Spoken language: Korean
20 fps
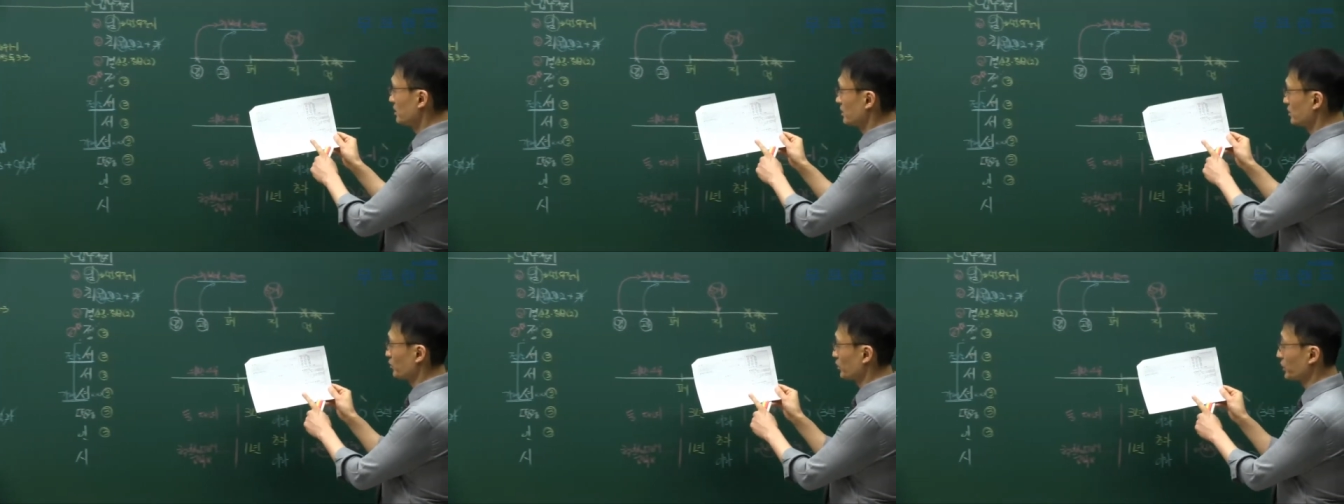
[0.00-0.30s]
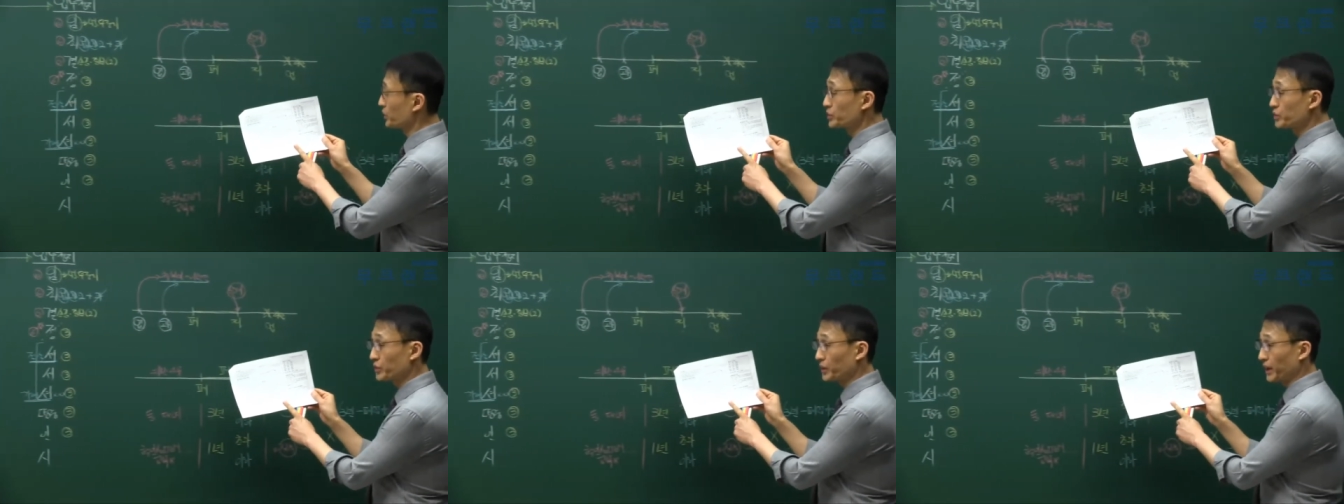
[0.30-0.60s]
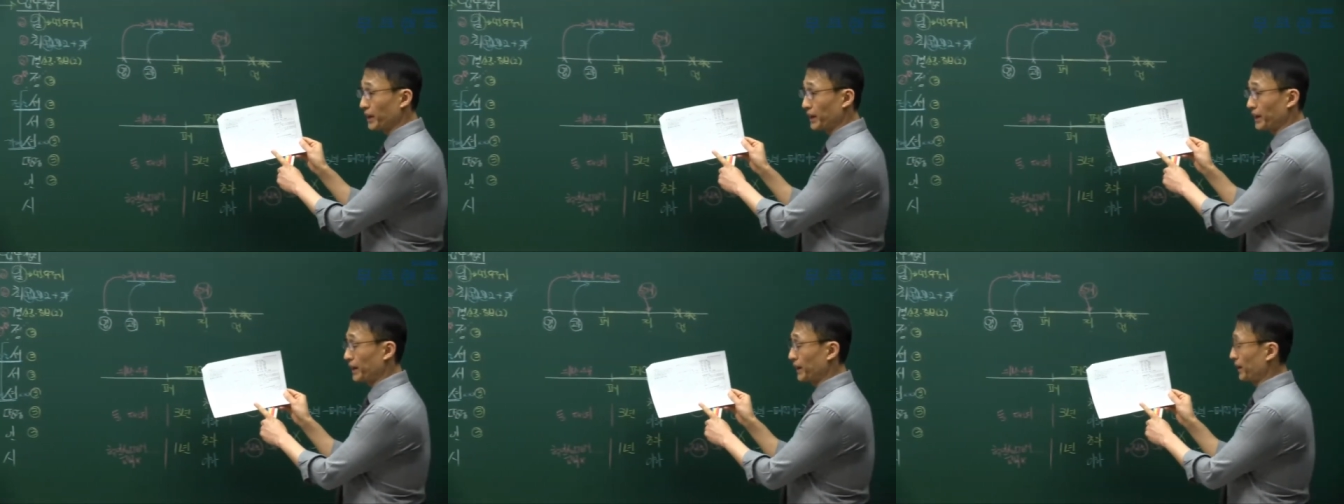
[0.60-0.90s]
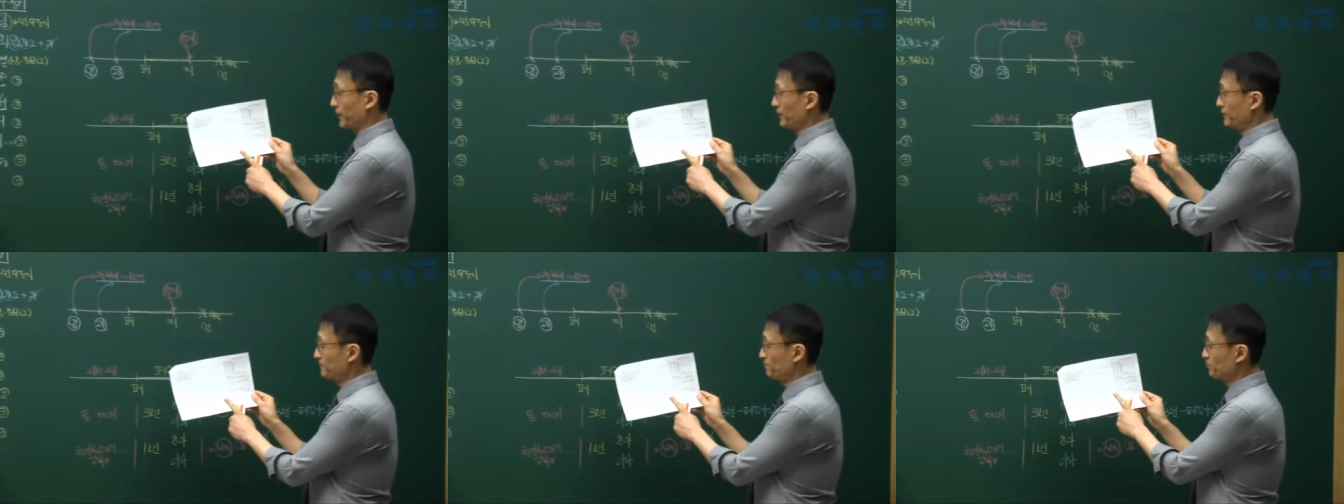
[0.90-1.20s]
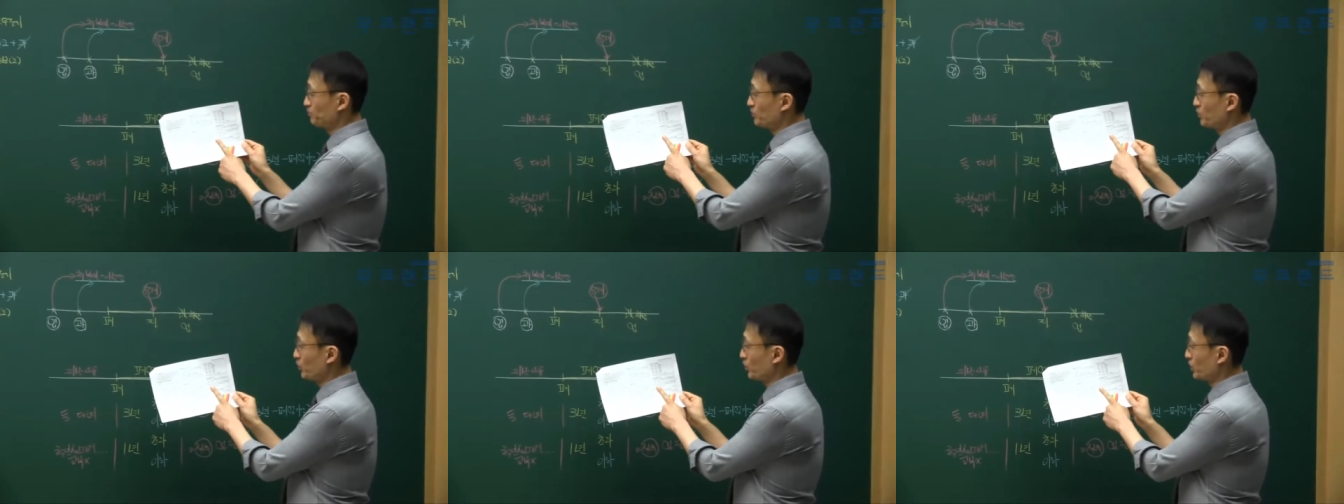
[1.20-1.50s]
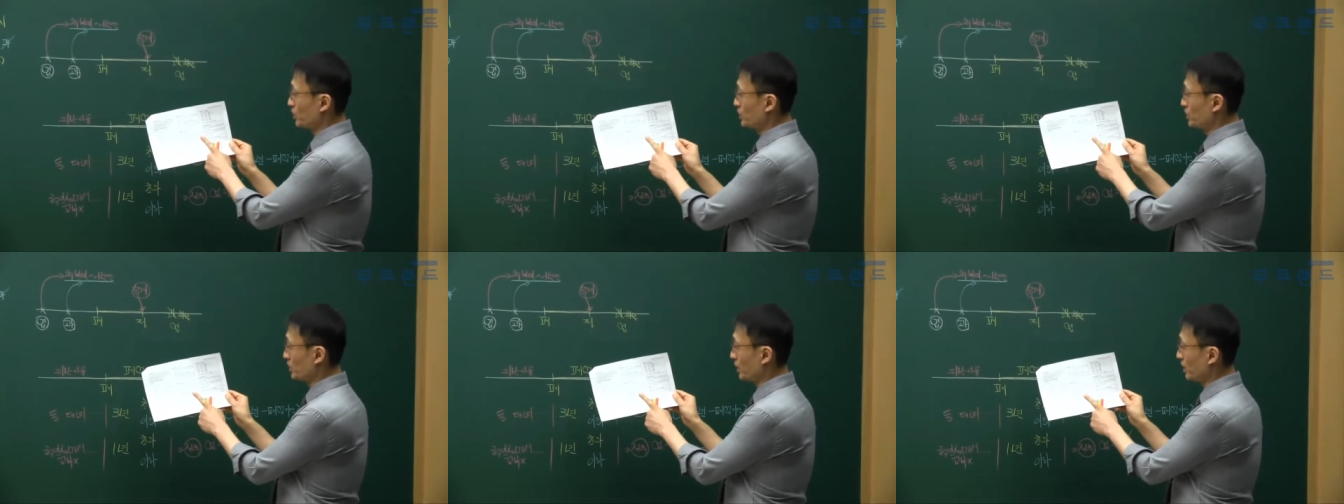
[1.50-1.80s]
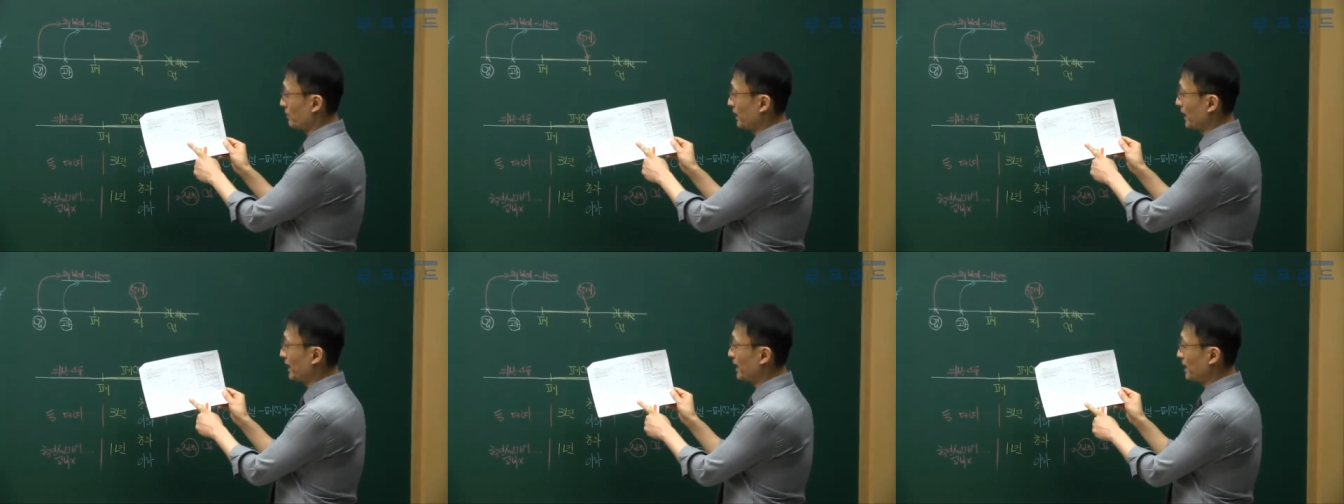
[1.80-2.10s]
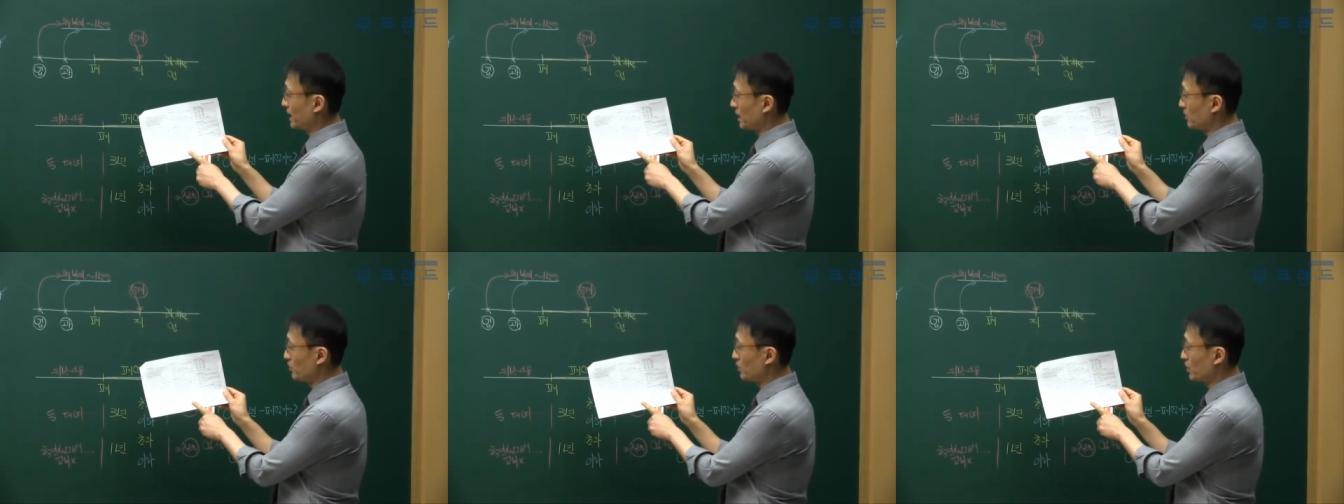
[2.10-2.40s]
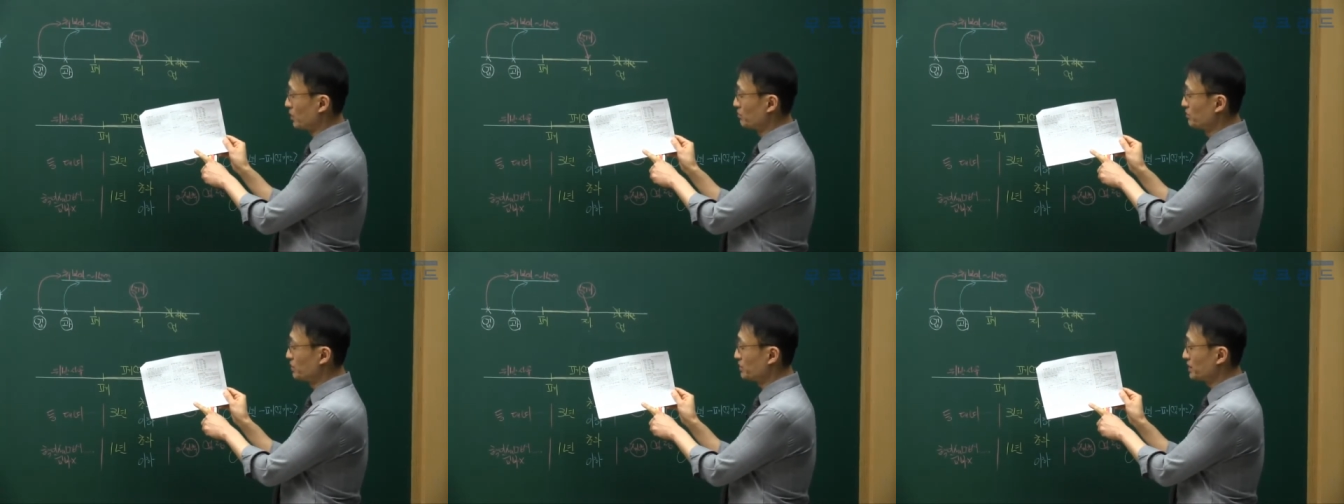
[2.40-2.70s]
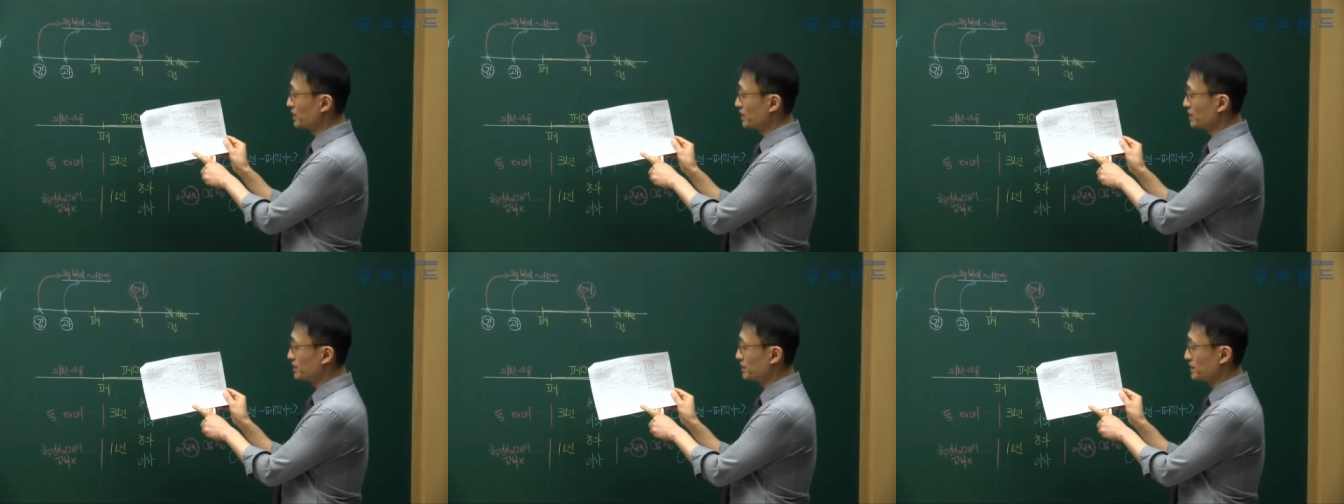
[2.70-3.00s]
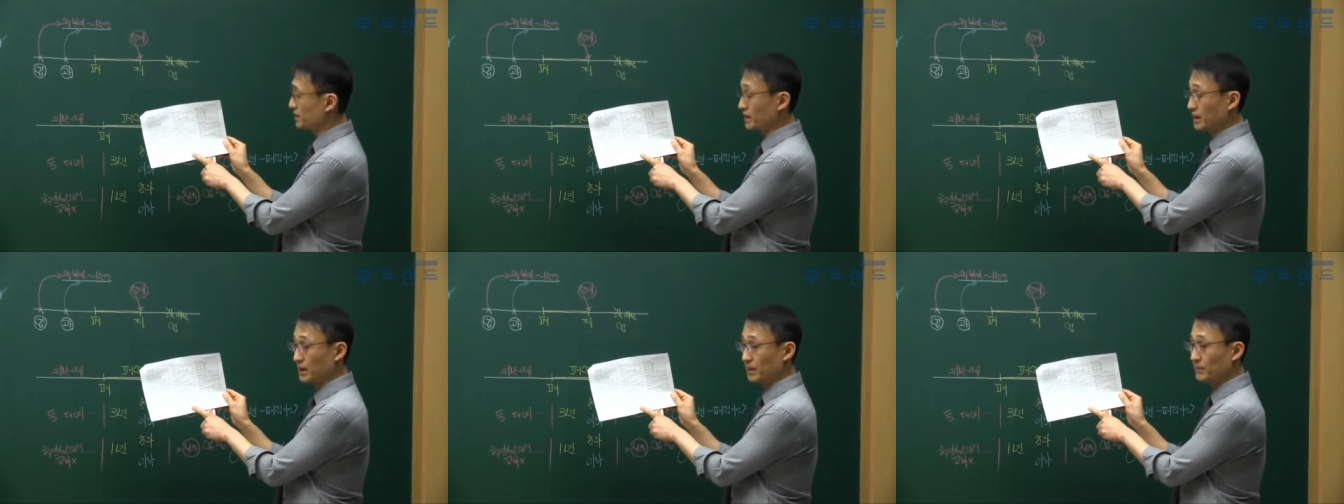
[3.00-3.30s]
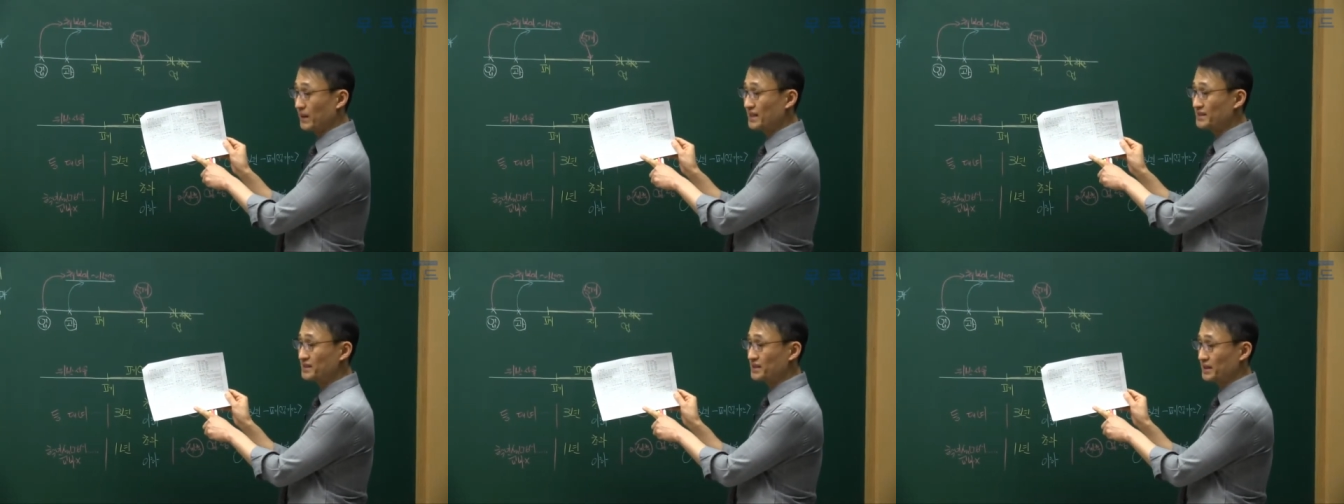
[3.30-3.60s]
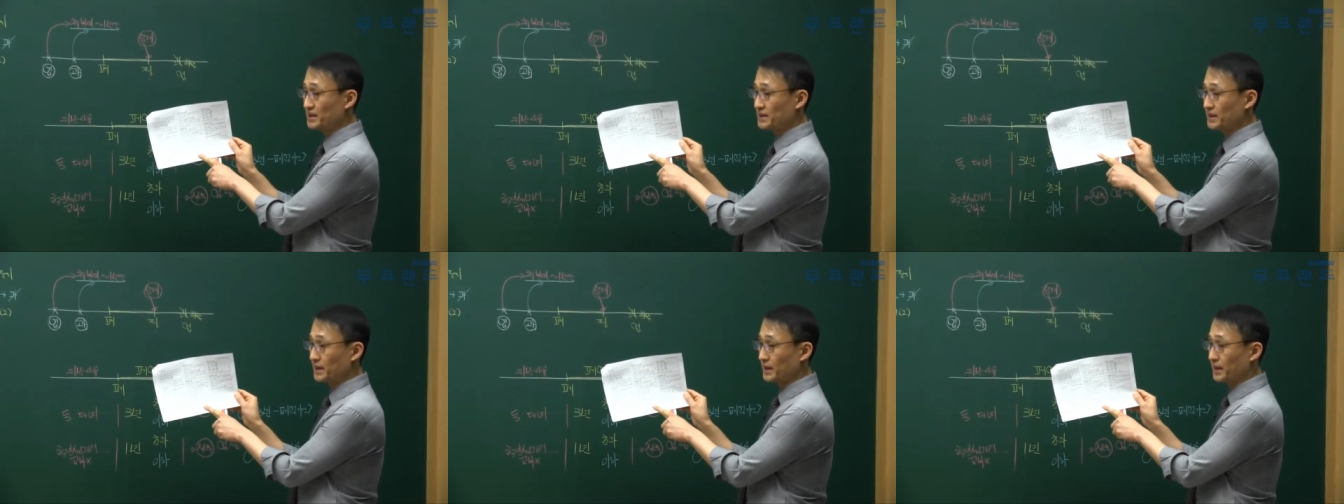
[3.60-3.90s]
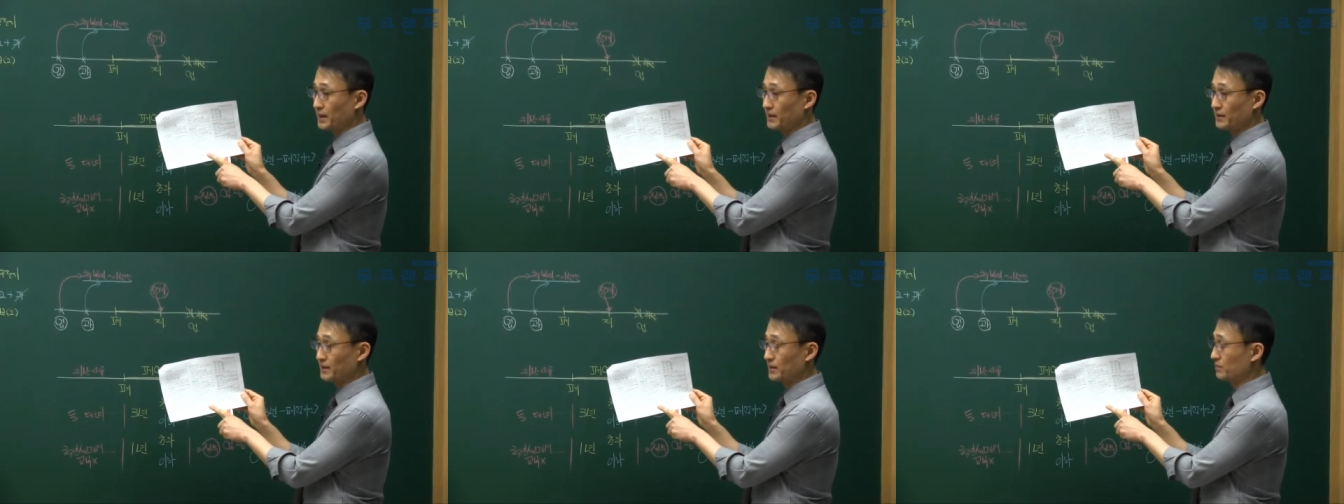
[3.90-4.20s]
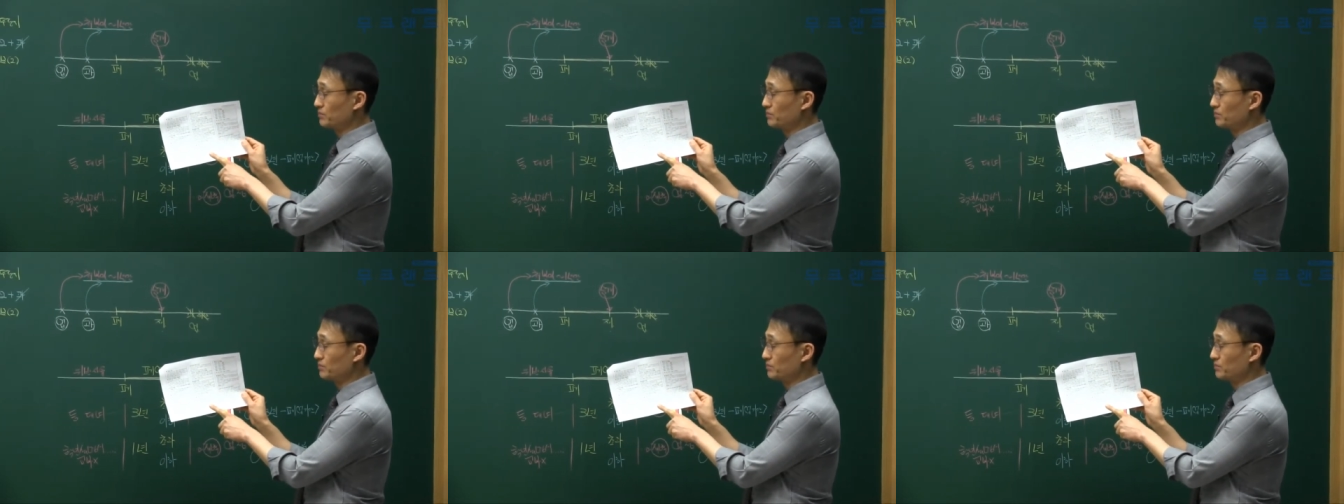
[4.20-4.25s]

왼쪽에 왼쪽에 맨 아래 보면 업무정지 박스 있잖아요.